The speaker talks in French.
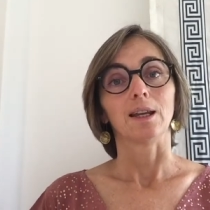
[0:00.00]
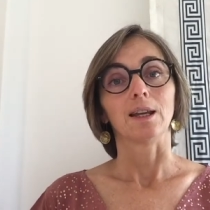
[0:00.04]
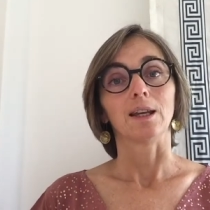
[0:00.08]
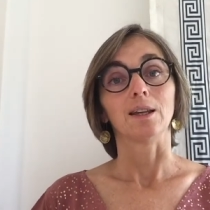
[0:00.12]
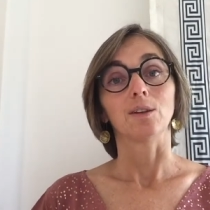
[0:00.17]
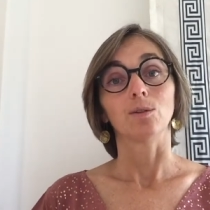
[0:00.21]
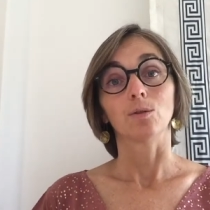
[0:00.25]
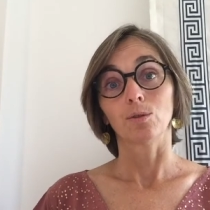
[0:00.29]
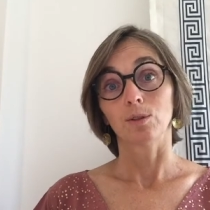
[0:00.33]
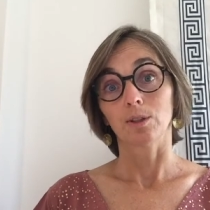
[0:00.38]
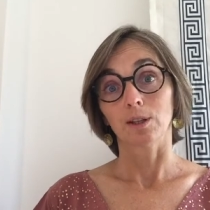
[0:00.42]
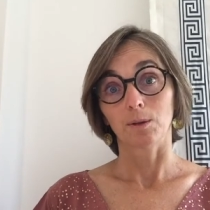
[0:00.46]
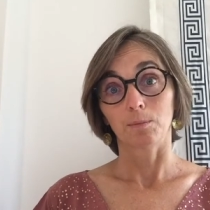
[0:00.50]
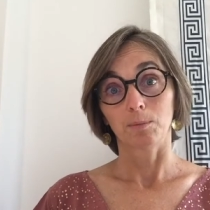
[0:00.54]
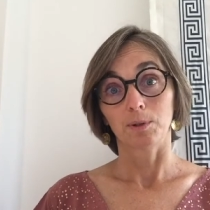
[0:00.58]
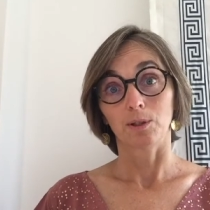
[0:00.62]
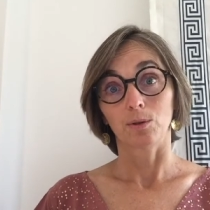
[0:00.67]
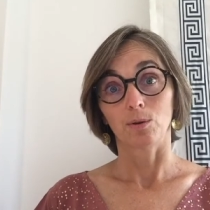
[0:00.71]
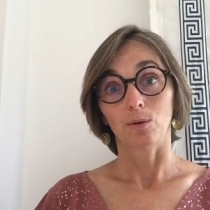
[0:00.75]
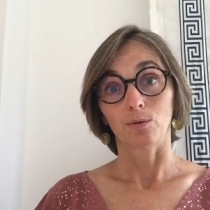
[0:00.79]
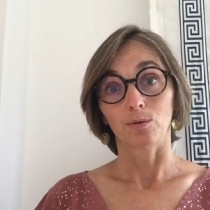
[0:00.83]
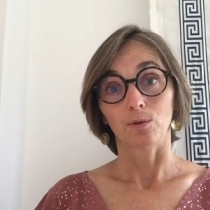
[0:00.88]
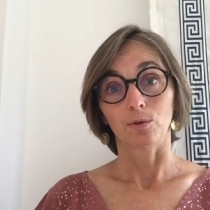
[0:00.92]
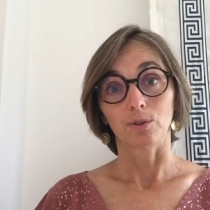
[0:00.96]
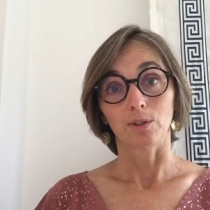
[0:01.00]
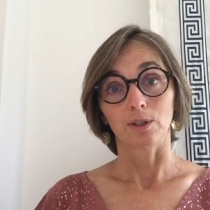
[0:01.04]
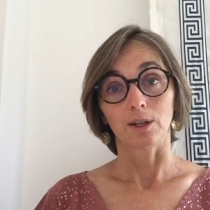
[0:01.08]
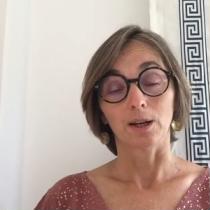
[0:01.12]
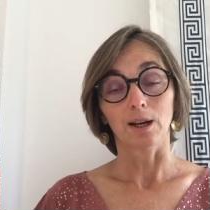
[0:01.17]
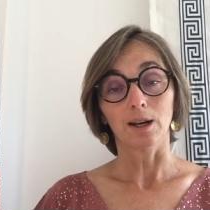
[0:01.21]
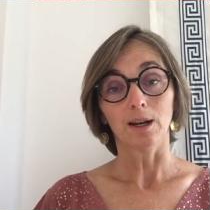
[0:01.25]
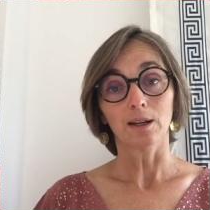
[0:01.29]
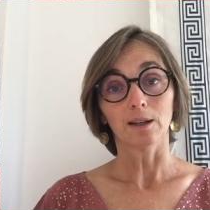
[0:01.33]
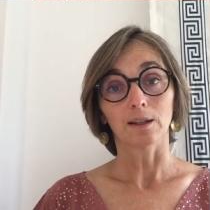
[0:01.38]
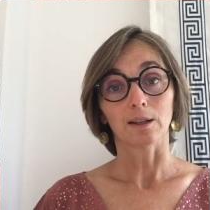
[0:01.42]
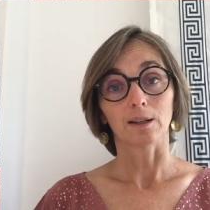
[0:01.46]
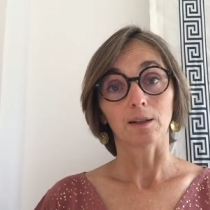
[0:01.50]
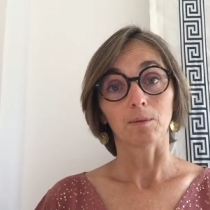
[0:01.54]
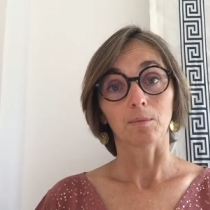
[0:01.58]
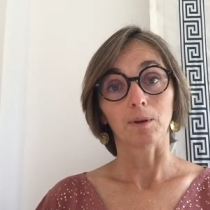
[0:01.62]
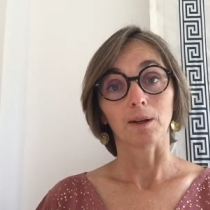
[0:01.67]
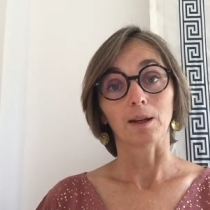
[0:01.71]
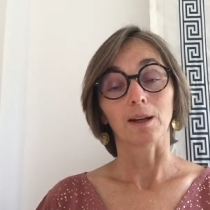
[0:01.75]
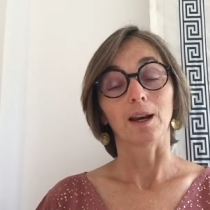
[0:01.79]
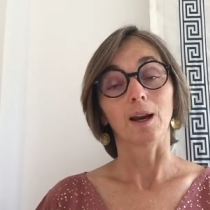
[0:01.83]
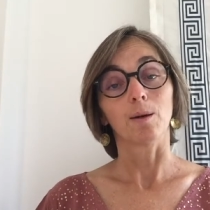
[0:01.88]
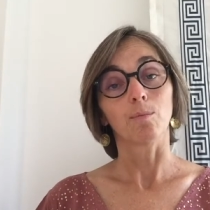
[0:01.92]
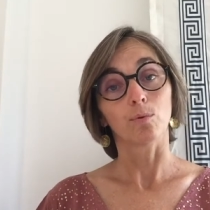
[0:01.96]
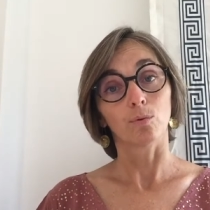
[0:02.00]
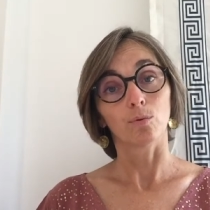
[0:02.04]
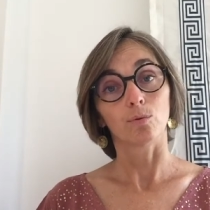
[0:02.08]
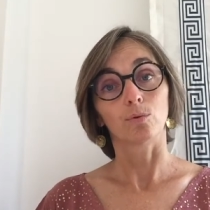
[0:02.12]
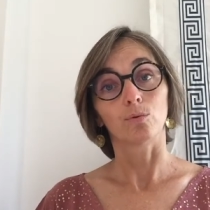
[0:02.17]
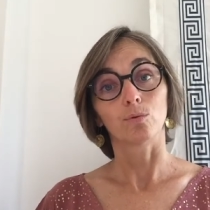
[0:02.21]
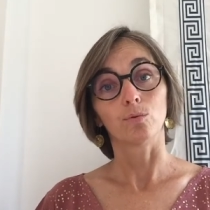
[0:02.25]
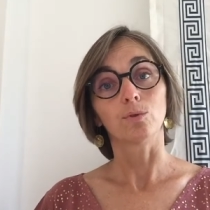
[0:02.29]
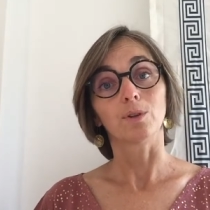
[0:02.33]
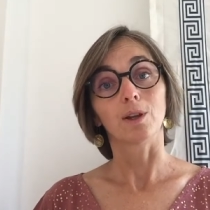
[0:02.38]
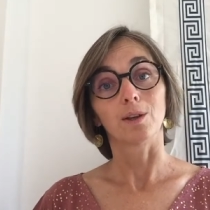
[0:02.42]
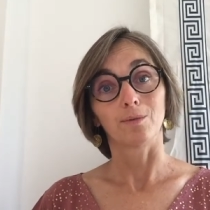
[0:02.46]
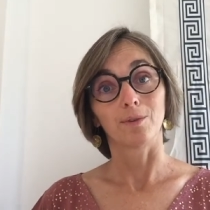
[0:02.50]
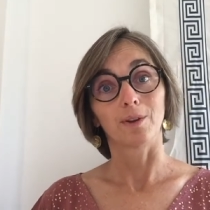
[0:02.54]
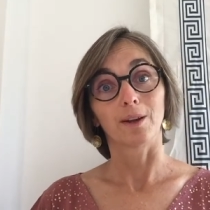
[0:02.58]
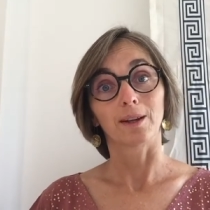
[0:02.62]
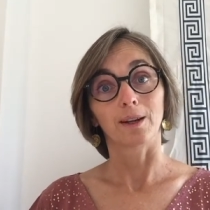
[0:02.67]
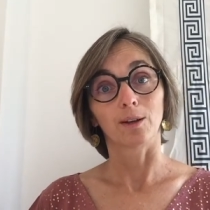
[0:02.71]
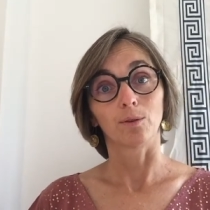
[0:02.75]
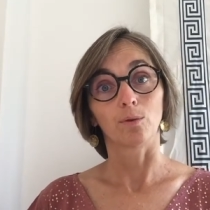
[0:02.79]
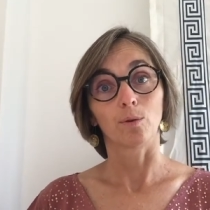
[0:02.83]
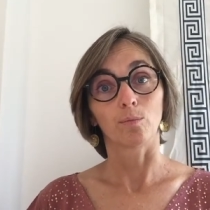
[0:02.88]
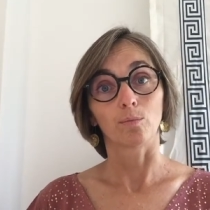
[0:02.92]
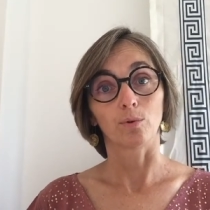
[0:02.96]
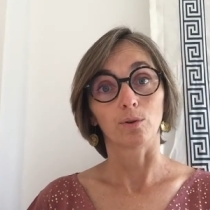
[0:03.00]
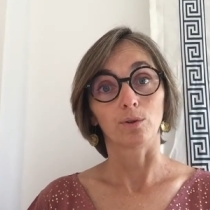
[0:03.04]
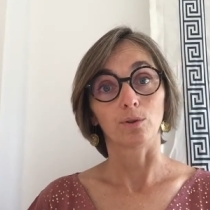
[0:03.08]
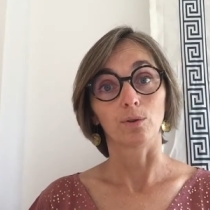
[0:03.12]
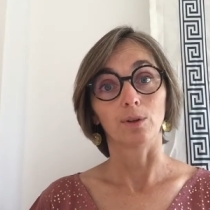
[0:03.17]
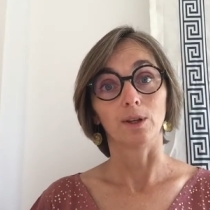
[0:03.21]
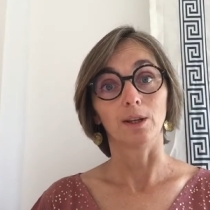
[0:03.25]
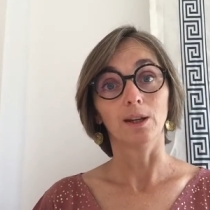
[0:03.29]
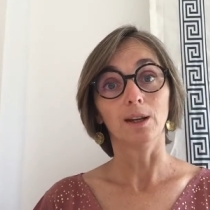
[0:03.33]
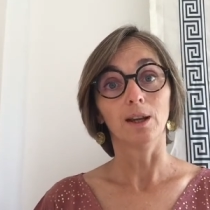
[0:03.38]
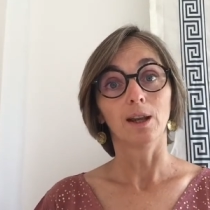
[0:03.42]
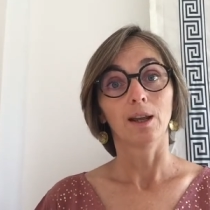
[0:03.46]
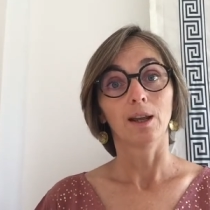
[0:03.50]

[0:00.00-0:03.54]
Et ce stress psychosocial, ah bah, là pour le coup ça devient un cadeau empoisonné,